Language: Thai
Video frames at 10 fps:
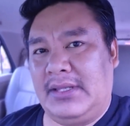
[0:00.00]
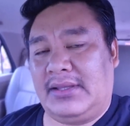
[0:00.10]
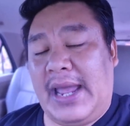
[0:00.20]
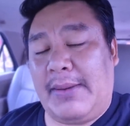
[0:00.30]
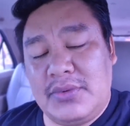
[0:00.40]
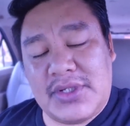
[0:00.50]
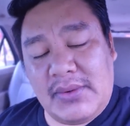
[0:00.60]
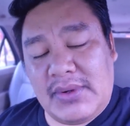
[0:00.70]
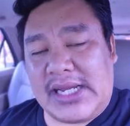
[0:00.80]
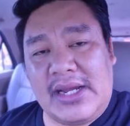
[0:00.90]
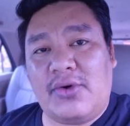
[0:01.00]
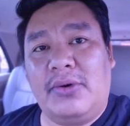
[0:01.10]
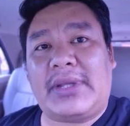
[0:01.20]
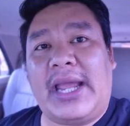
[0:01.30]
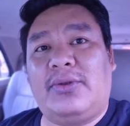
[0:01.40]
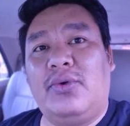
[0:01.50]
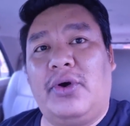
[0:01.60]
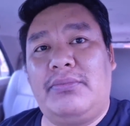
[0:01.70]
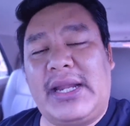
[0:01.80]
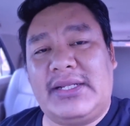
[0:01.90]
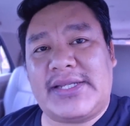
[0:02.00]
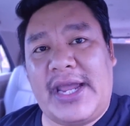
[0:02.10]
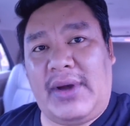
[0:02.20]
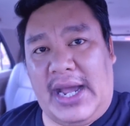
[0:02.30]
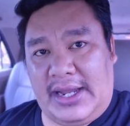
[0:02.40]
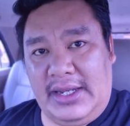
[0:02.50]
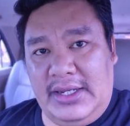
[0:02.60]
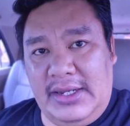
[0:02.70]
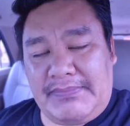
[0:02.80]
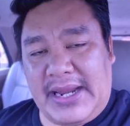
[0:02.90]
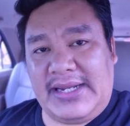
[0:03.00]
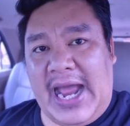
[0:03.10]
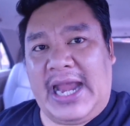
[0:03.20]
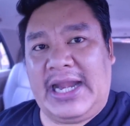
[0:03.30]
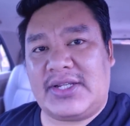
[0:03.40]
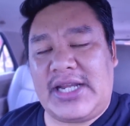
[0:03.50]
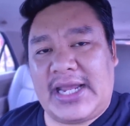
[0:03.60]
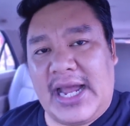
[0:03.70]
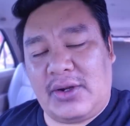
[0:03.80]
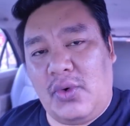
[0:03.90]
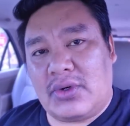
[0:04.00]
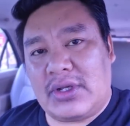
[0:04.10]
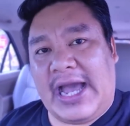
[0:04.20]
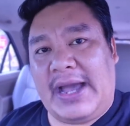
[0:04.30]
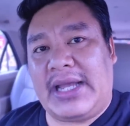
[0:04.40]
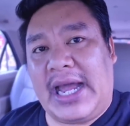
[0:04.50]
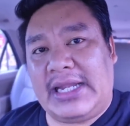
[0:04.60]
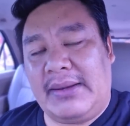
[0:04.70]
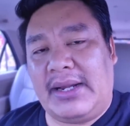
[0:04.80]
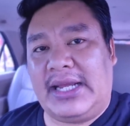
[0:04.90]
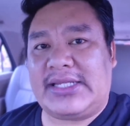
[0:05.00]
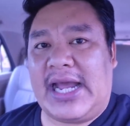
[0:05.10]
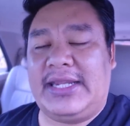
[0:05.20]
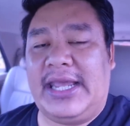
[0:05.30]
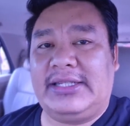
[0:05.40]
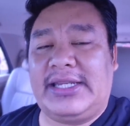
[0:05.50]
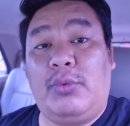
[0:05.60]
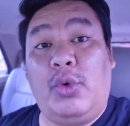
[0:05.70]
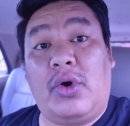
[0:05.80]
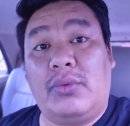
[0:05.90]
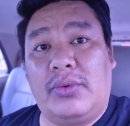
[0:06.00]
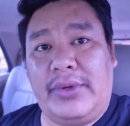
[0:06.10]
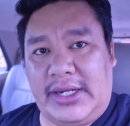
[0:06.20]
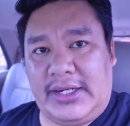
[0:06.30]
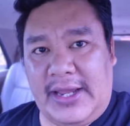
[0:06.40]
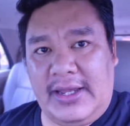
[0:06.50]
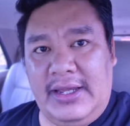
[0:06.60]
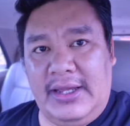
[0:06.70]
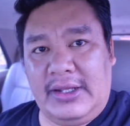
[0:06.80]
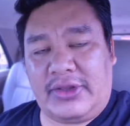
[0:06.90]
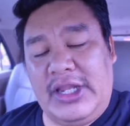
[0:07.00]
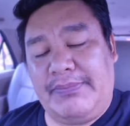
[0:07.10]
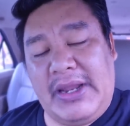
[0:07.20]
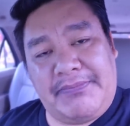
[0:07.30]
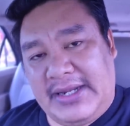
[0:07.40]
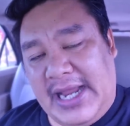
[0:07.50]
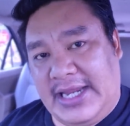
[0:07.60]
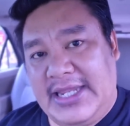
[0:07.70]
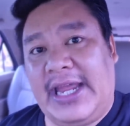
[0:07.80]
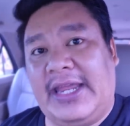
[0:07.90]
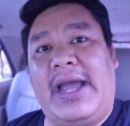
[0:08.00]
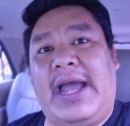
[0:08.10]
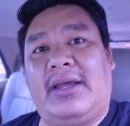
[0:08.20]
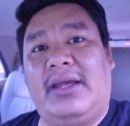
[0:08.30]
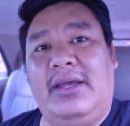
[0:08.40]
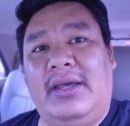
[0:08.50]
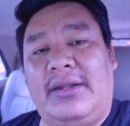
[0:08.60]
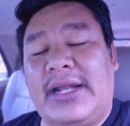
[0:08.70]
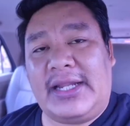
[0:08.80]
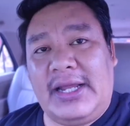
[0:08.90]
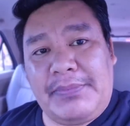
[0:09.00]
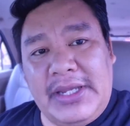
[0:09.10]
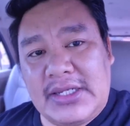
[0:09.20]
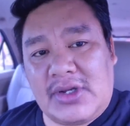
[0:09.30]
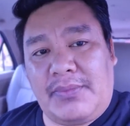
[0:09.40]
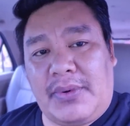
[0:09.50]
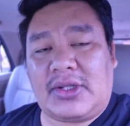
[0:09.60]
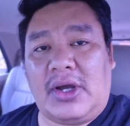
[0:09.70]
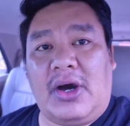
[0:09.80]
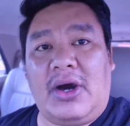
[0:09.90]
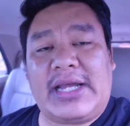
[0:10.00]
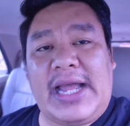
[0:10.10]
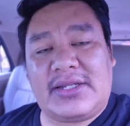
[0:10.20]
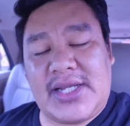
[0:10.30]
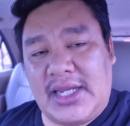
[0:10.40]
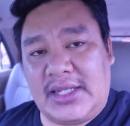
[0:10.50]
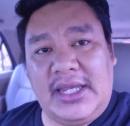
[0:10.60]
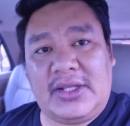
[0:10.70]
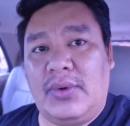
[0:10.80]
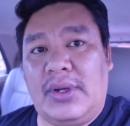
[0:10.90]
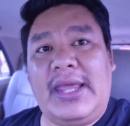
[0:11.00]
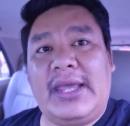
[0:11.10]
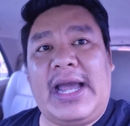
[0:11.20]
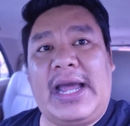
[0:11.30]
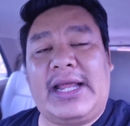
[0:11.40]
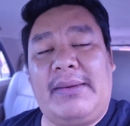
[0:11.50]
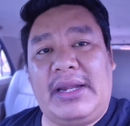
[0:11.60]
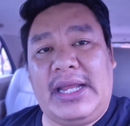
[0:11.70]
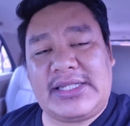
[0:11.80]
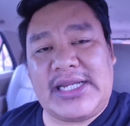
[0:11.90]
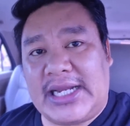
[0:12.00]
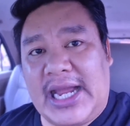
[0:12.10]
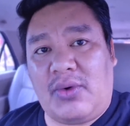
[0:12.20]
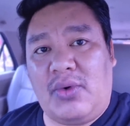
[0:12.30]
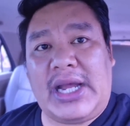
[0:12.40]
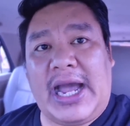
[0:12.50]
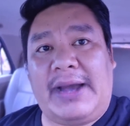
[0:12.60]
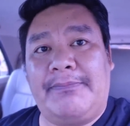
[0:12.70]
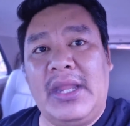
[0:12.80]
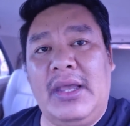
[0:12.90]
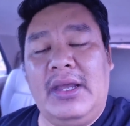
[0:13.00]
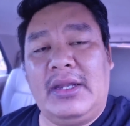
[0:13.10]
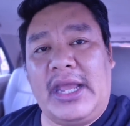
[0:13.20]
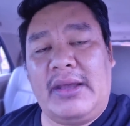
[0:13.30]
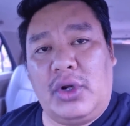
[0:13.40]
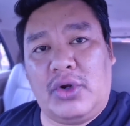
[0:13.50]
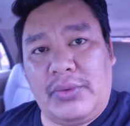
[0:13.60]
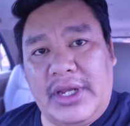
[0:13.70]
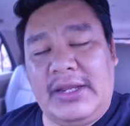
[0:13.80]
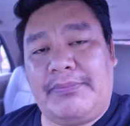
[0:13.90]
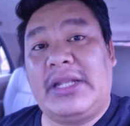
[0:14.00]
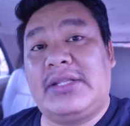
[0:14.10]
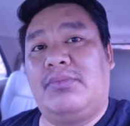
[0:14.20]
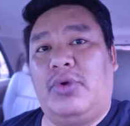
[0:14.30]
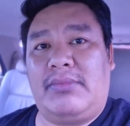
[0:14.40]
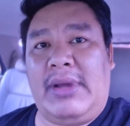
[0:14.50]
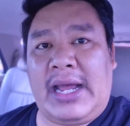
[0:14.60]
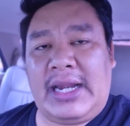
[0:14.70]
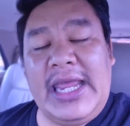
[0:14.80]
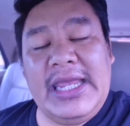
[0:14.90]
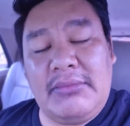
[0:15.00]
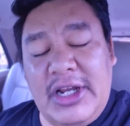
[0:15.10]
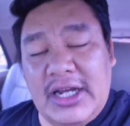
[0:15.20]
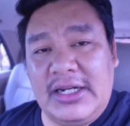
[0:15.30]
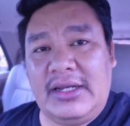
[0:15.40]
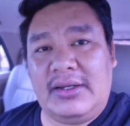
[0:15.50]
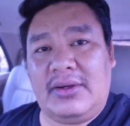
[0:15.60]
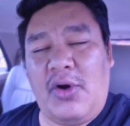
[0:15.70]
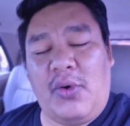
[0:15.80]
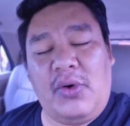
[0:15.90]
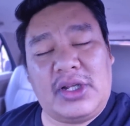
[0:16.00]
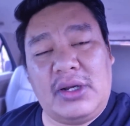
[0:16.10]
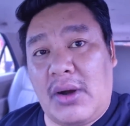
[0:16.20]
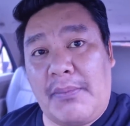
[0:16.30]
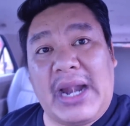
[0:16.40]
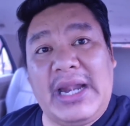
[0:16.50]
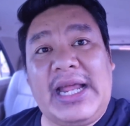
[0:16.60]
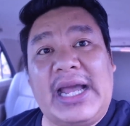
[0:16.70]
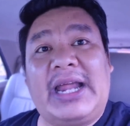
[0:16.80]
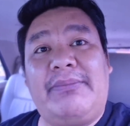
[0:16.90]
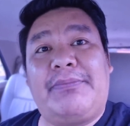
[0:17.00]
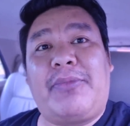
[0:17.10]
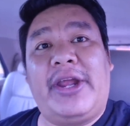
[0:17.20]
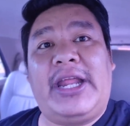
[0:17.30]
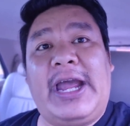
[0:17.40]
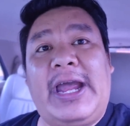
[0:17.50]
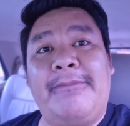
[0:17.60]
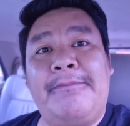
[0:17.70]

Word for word: แต่ผมเชื่อว่าสังคมไทยทุกคนมั่นใจว่าปัญหาลักษณะการคุกคามการทำอนาจารเด็กในรั้วของโรงเรียนเนี่ยตอนนี้เป็นปัญหาใหญ่มากในละปี สพทกลางสถิติตัวเลขการทำอนาจารการคุกคามในรั้วโรงเรียนเนี่ยเป็นจำนวนมาก และอีกเรื่องหนึ่งโอ้โห ต้องบอกว่าปารีนากัดไม่ปล่อยนะฮะ